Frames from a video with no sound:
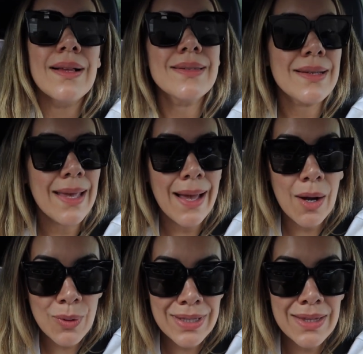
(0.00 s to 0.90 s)
Así que
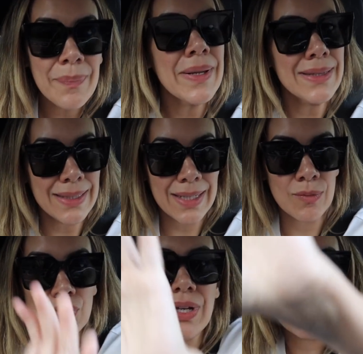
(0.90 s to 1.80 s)
ahorita
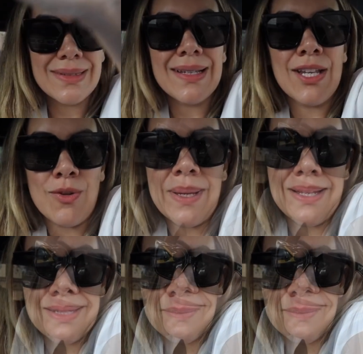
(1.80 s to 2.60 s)
platicamos antes de que yo vaya allí.